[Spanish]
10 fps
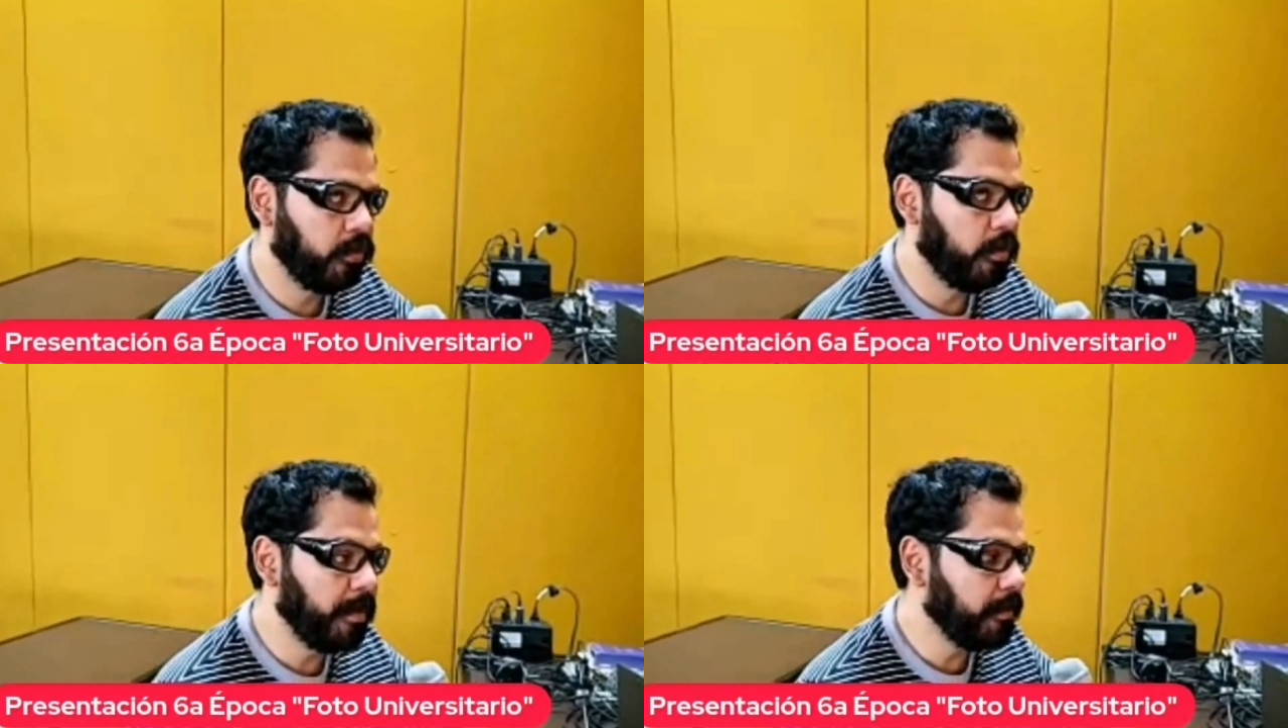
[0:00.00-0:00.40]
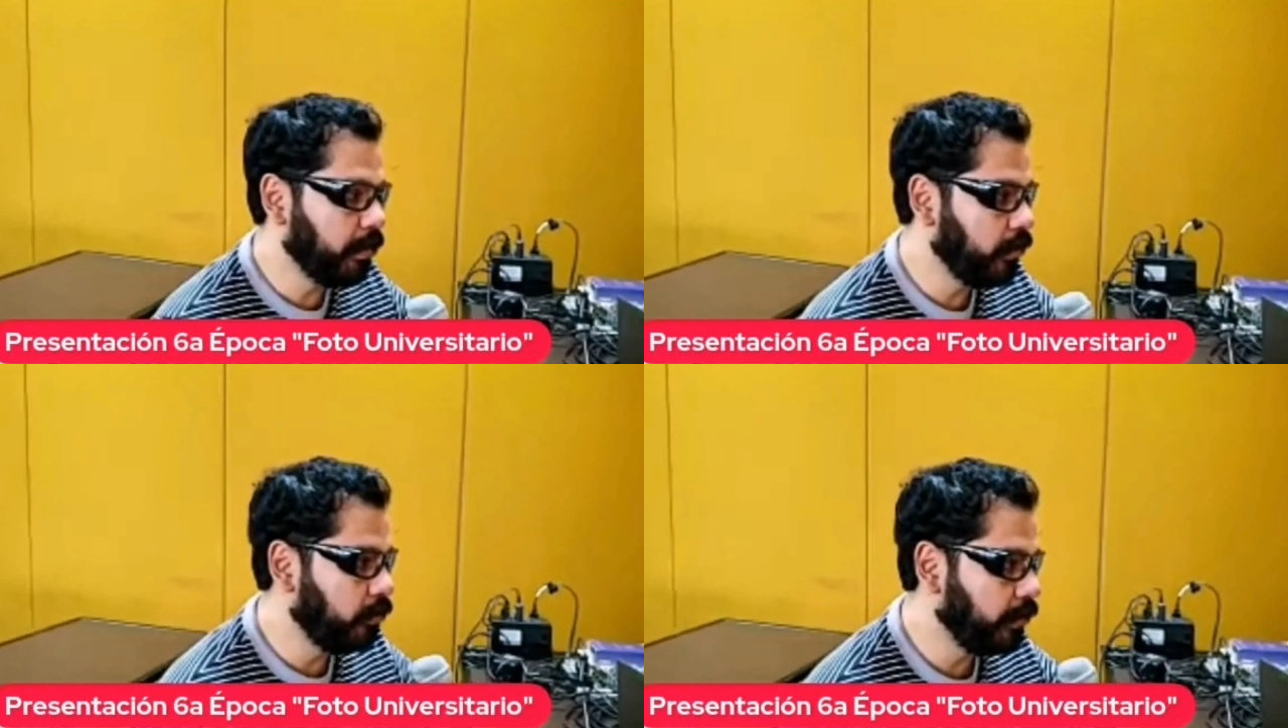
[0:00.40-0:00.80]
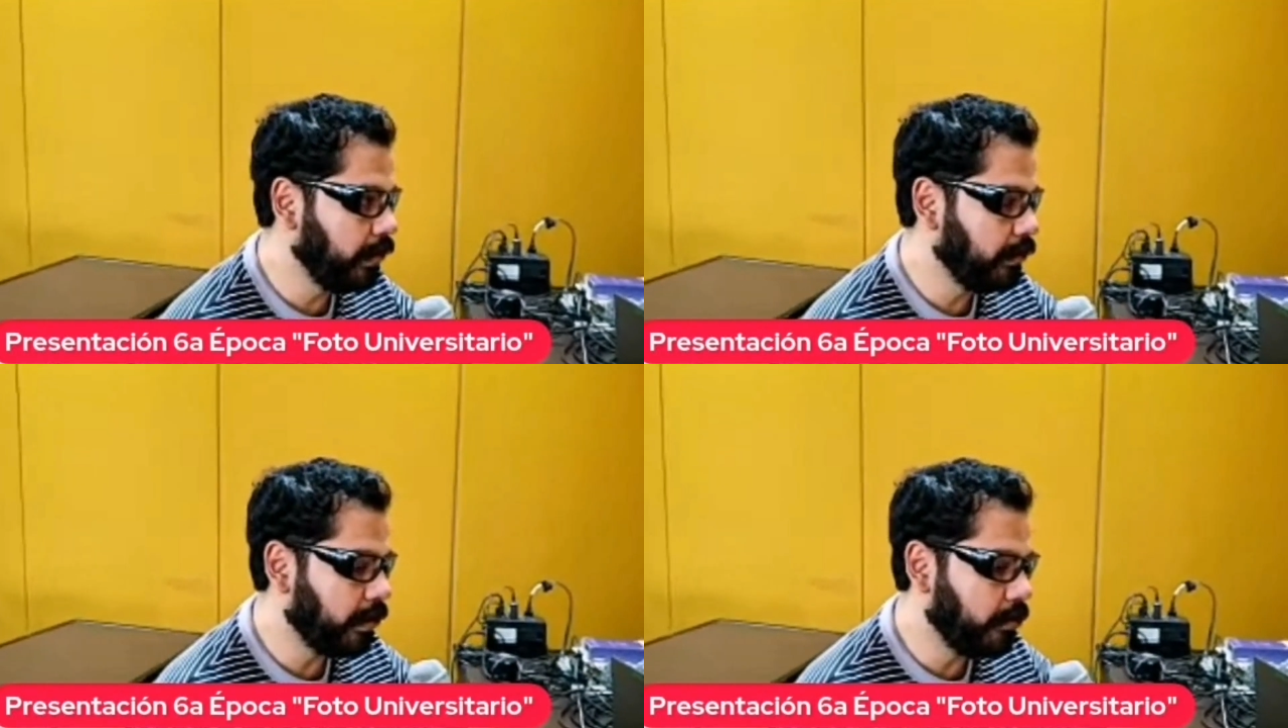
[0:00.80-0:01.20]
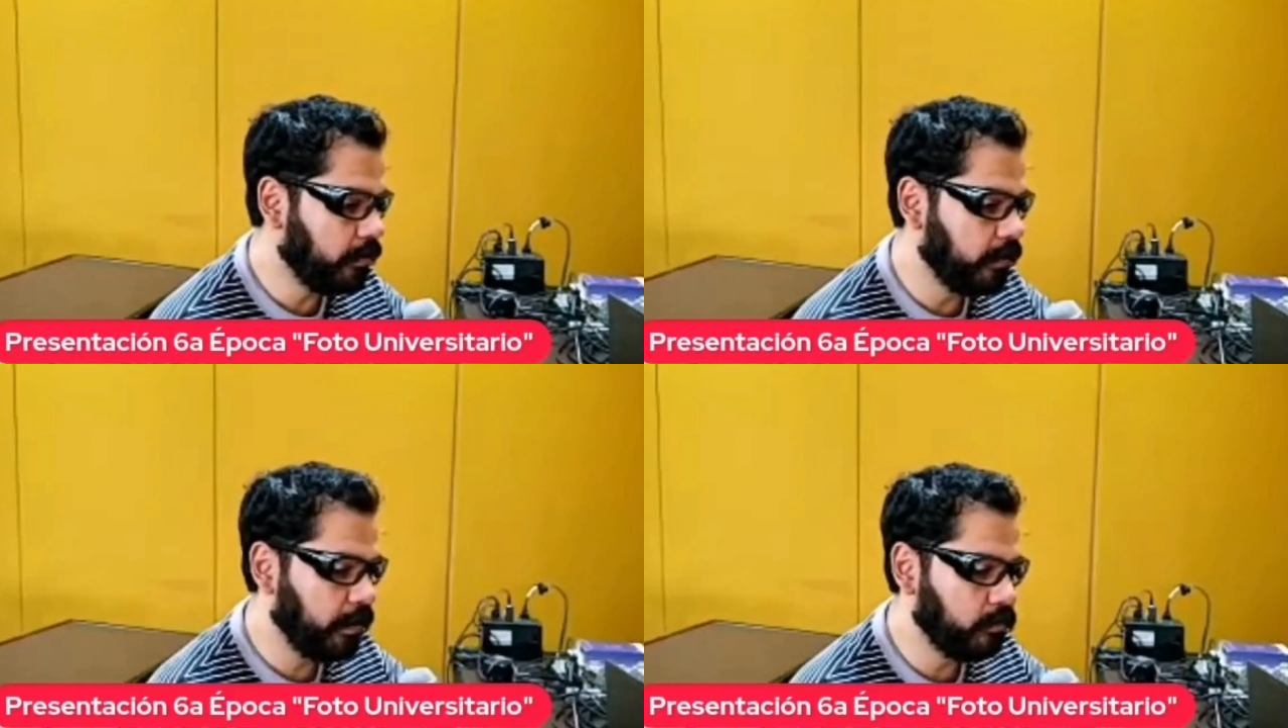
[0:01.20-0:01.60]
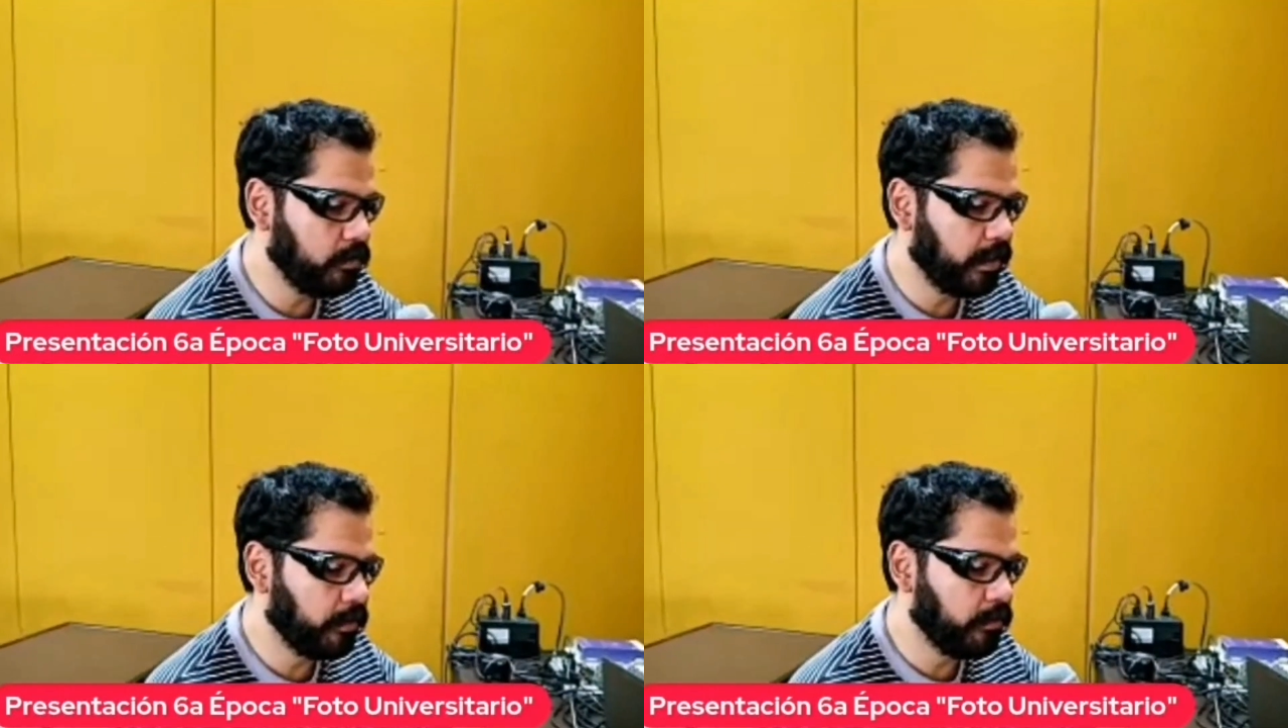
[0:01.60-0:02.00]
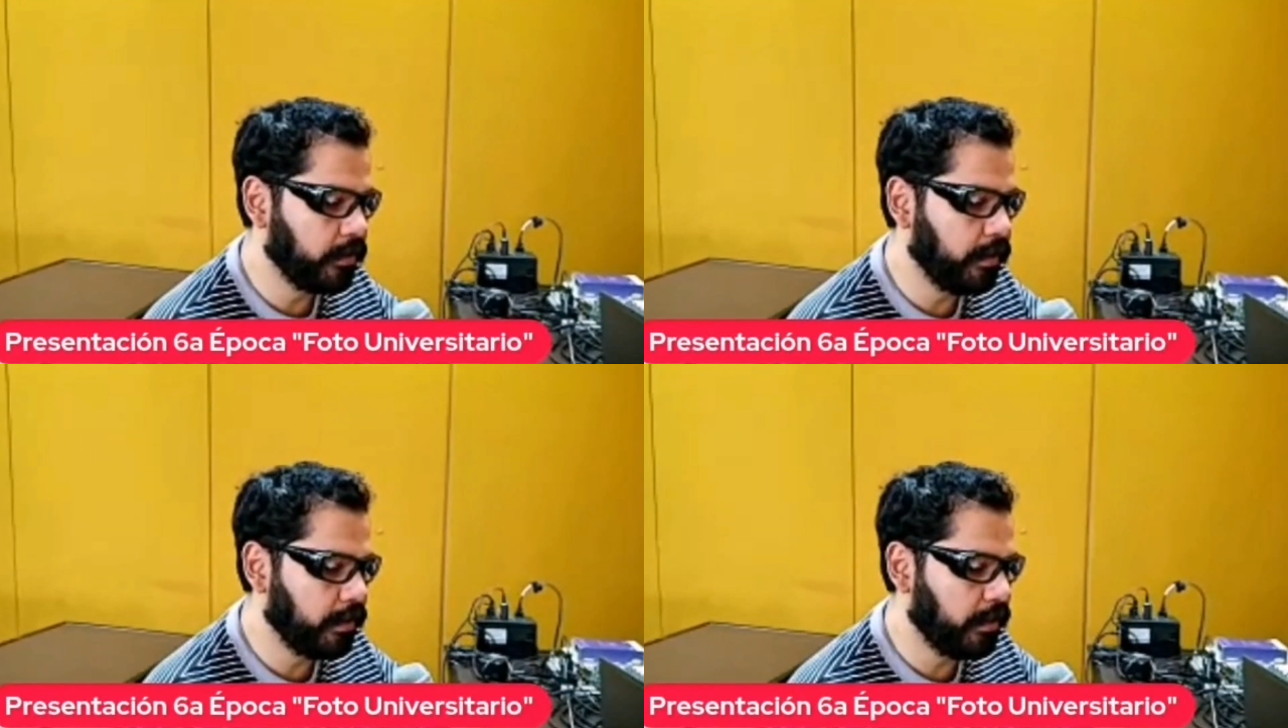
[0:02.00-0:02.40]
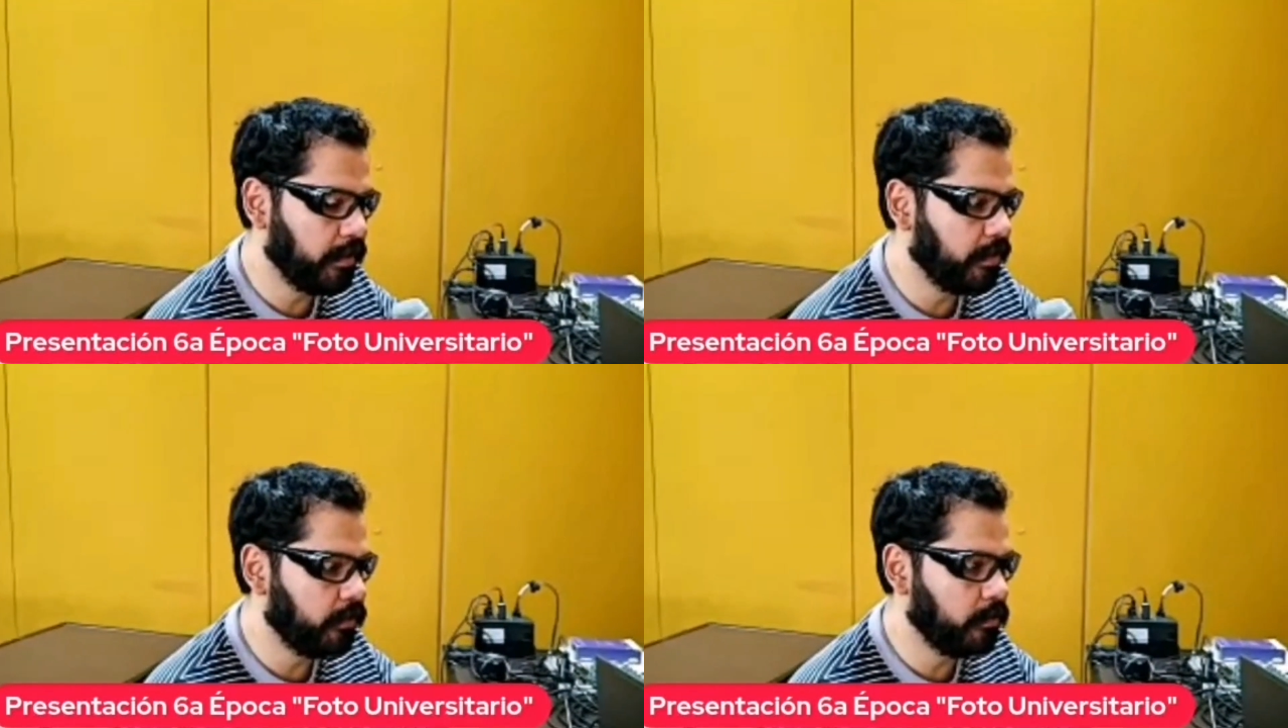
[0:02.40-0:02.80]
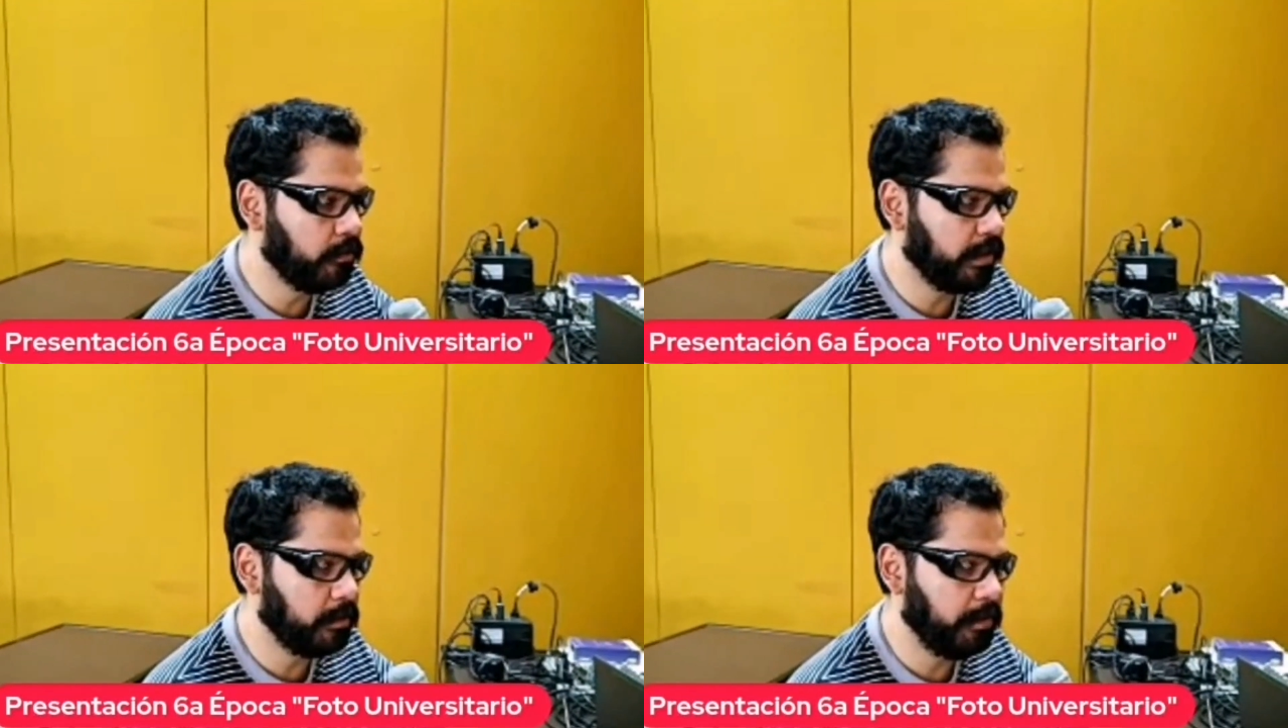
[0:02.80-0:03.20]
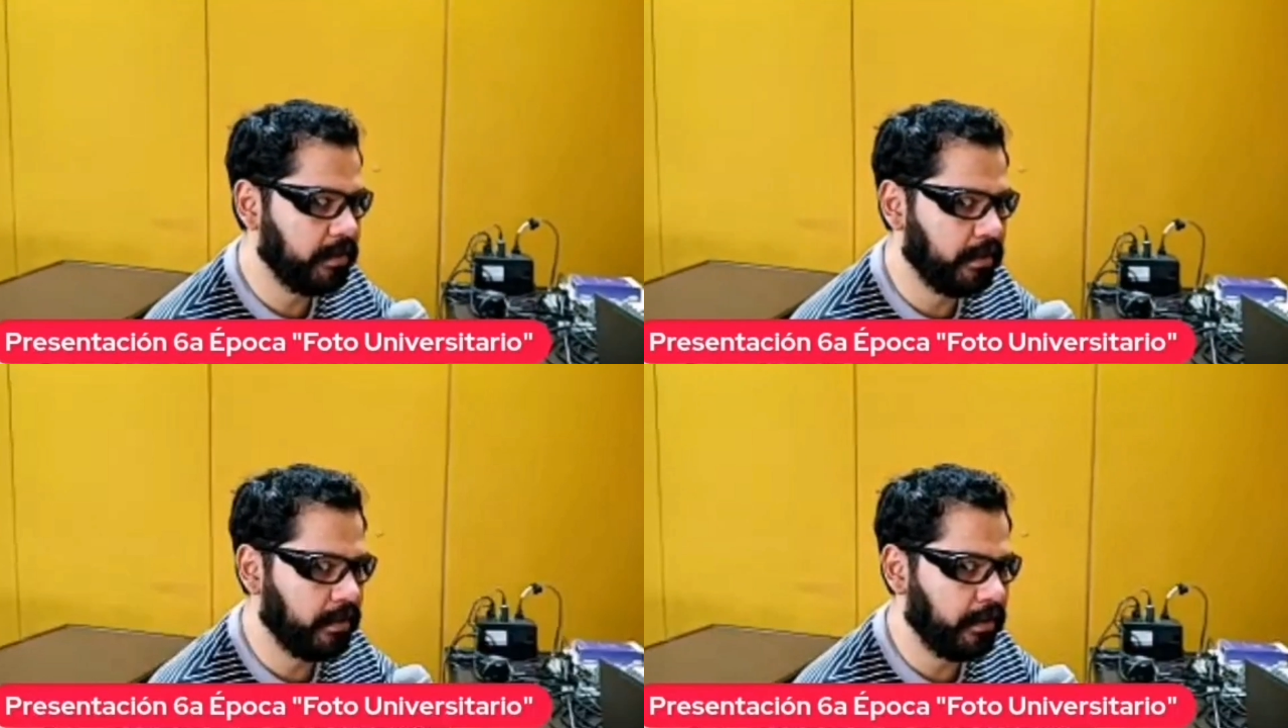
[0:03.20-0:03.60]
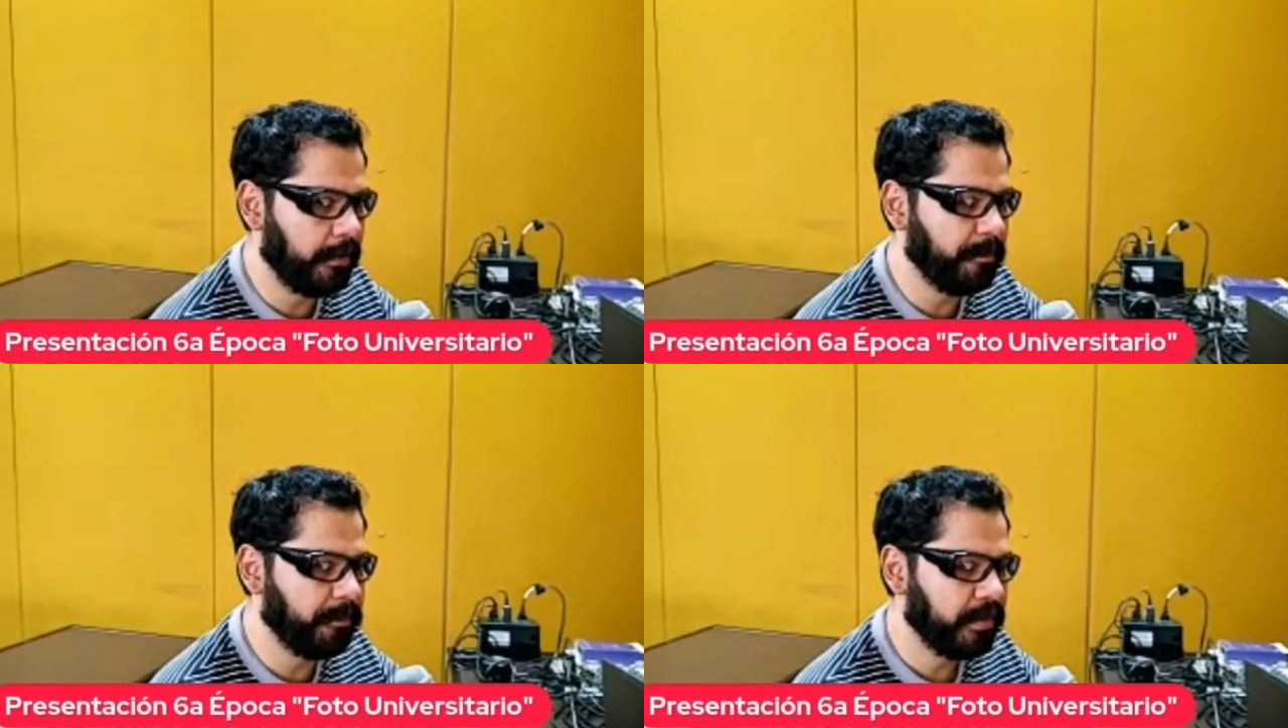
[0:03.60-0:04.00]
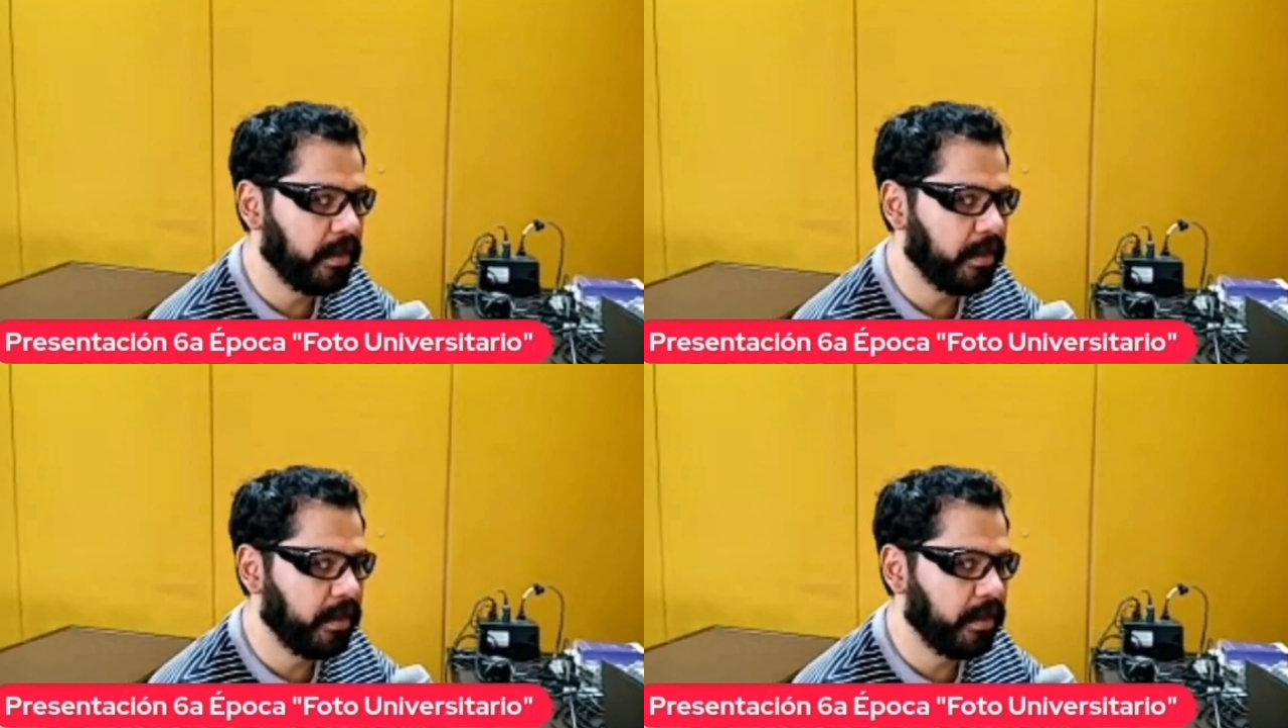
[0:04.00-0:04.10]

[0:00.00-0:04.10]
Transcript: yo me imagino que el trabajo de ilustrador tiene que ser como una especie de,